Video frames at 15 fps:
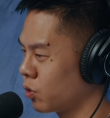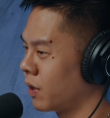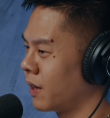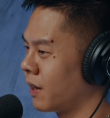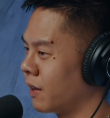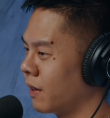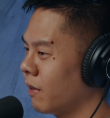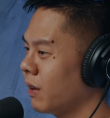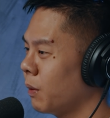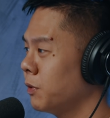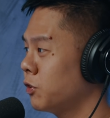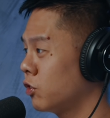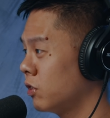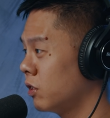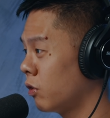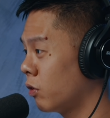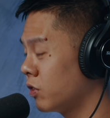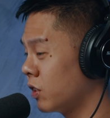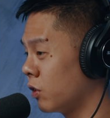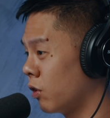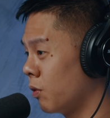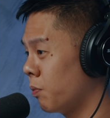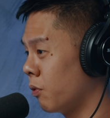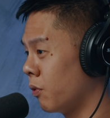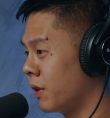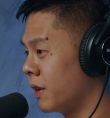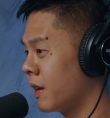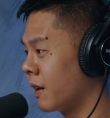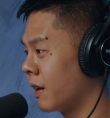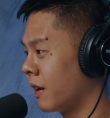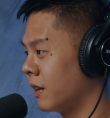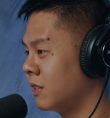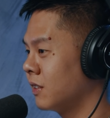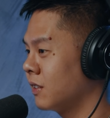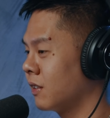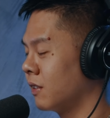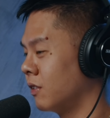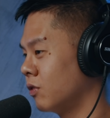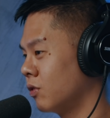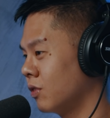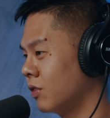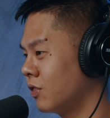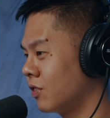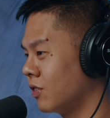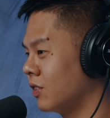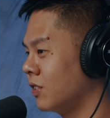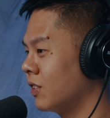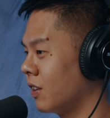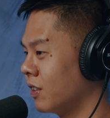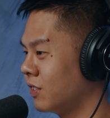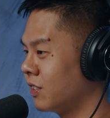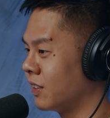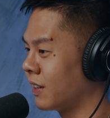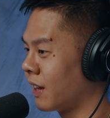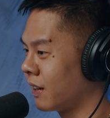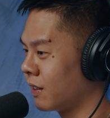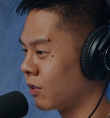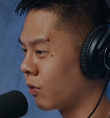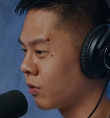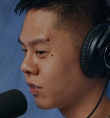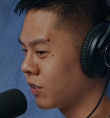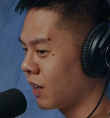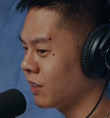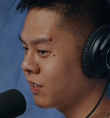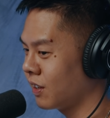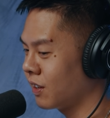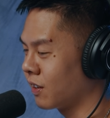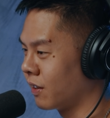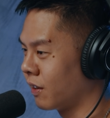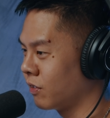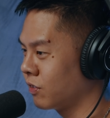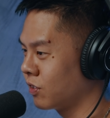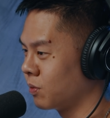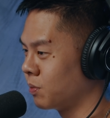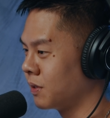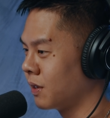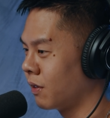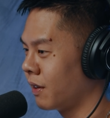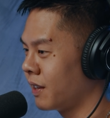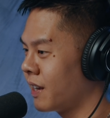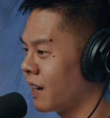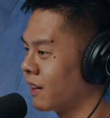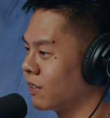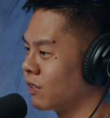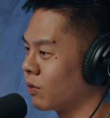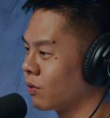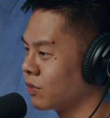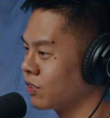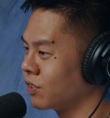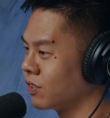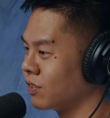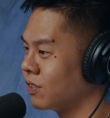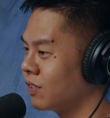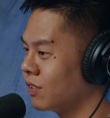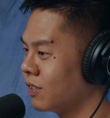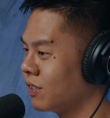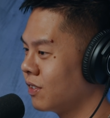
对，然后他们吃的东西也会不一样啊。以前可能就是吃一些很简单的东西啊，现在可能要吃比较厉害的东西。